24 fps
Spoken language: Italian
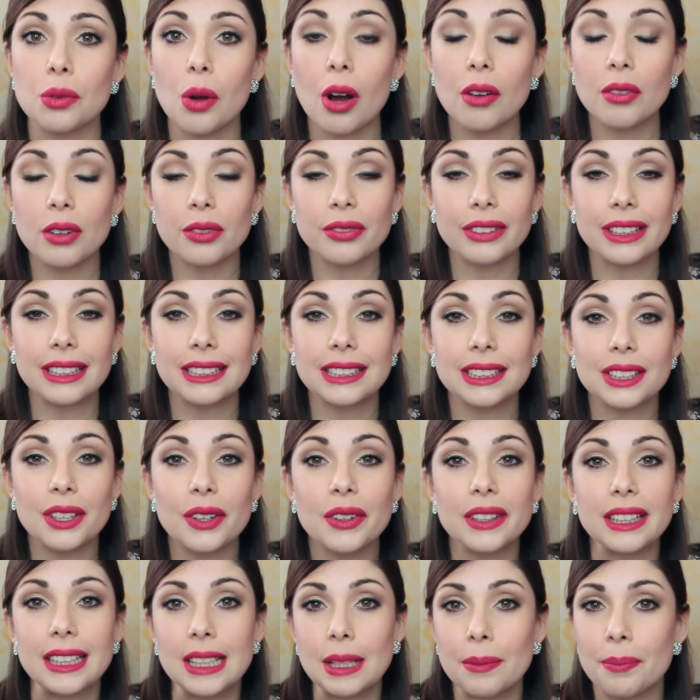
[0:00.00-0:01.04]
nuovo
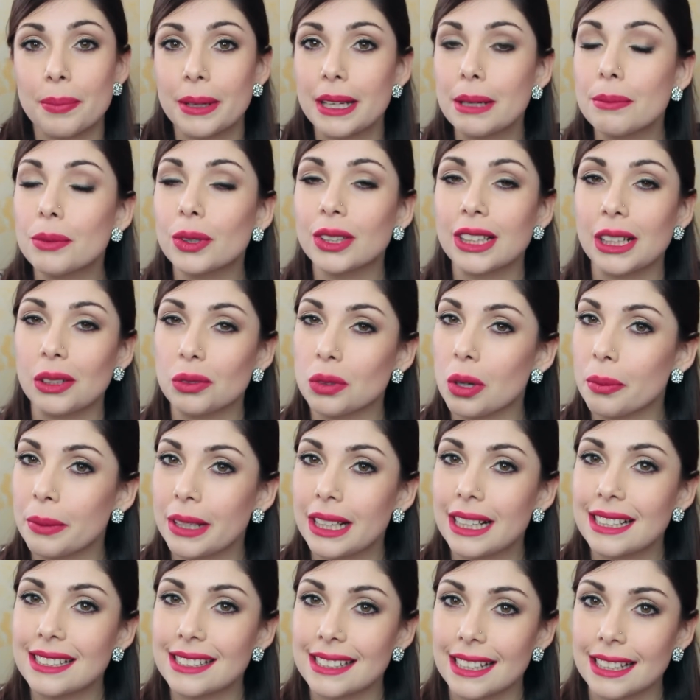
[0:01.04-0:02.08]
video, il primo del
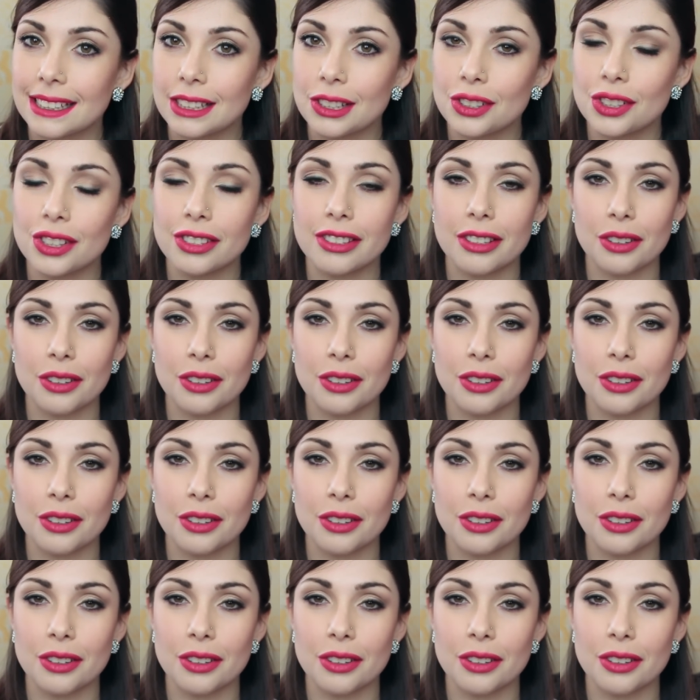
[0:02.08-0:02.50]
2016